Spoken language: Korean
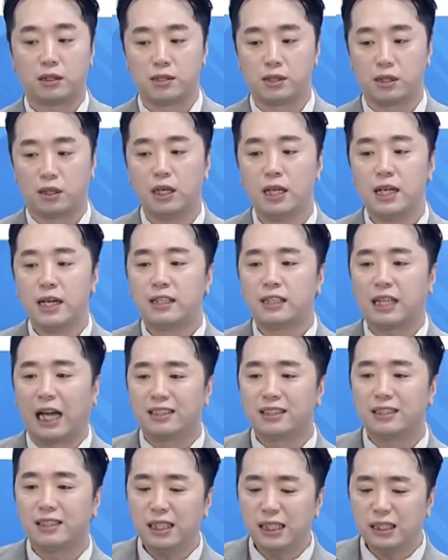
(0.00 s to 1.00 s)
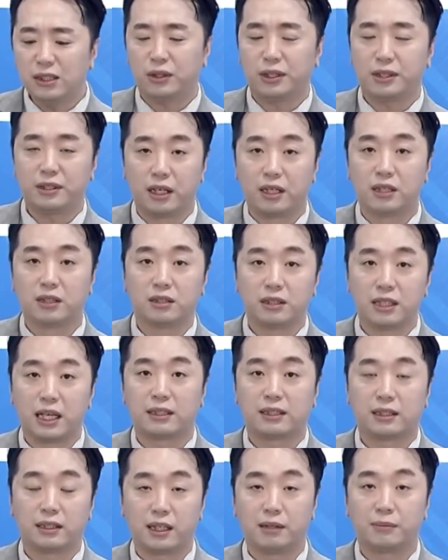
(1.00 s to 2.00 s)
그래서 단기적인 대응을
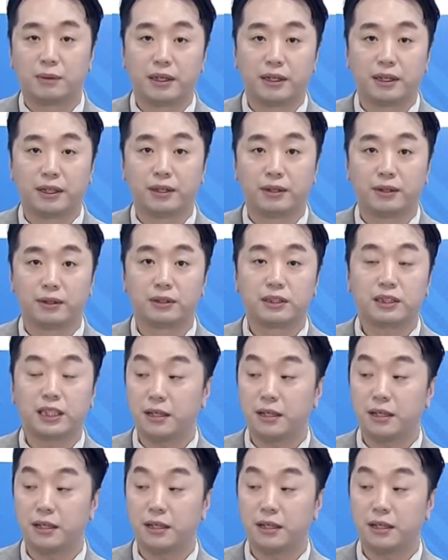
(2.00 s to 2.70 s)
해야 된다 이 말이에요.